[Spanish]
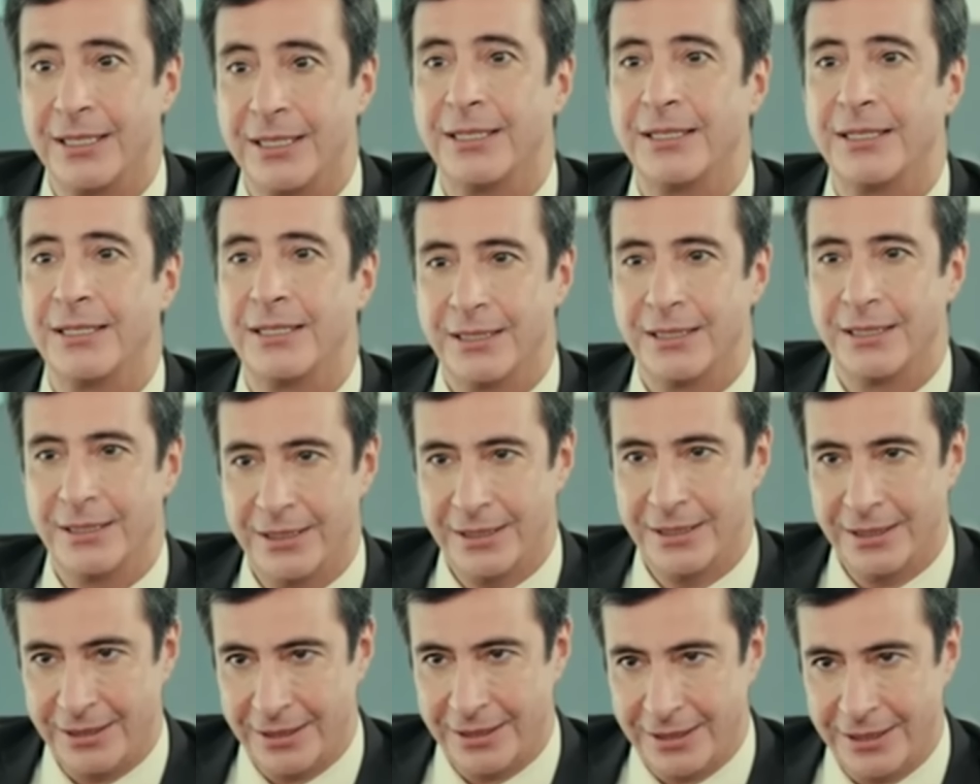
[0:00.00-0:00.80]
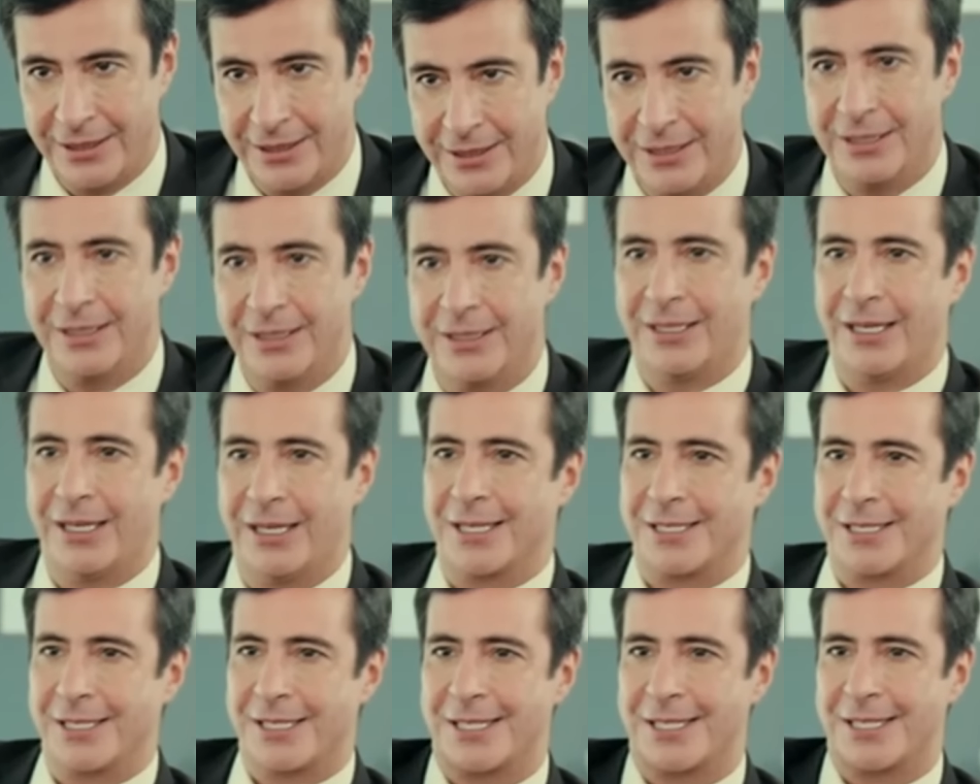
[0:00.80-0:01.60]
30 años en la
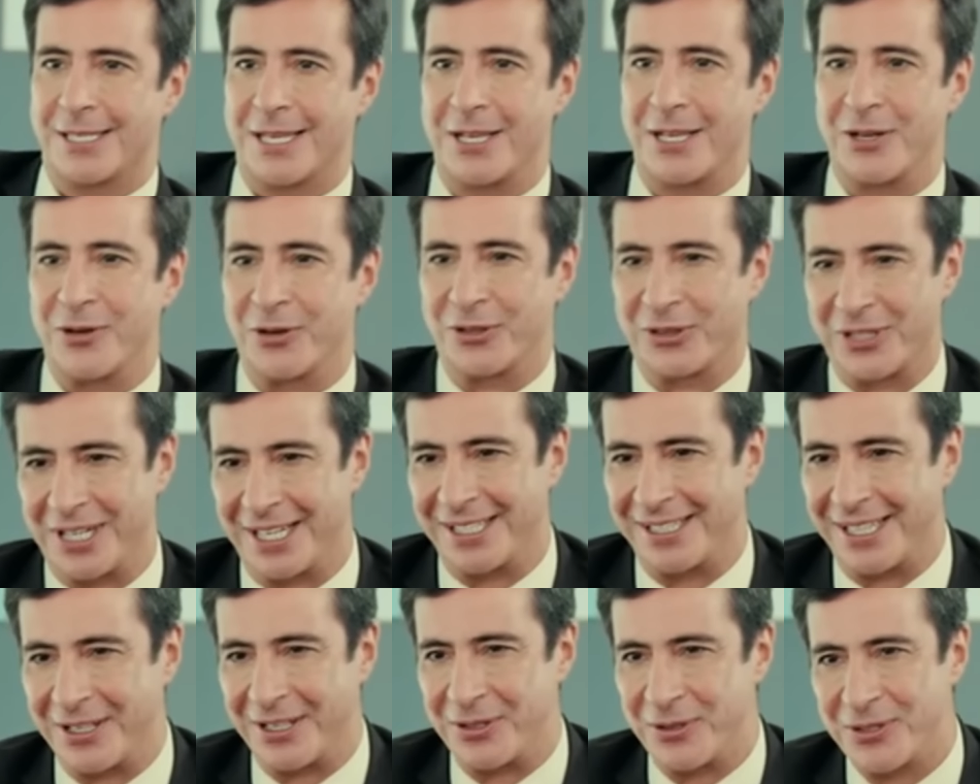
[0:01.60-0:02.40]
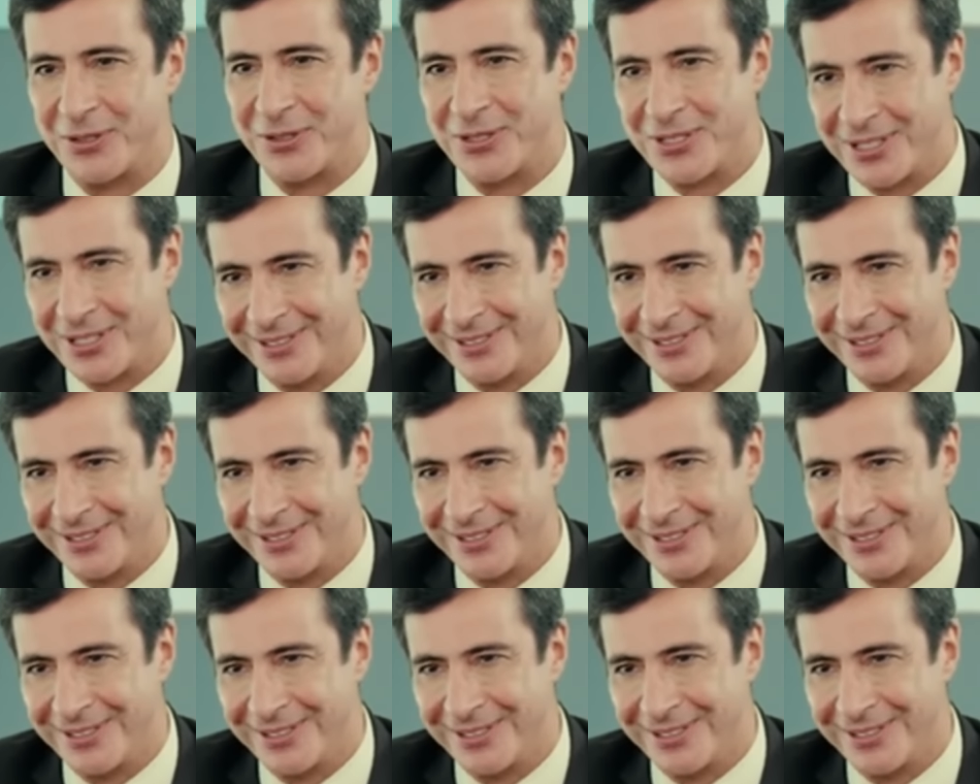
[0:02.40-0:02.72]
empresa. Sí, señor. 30 años.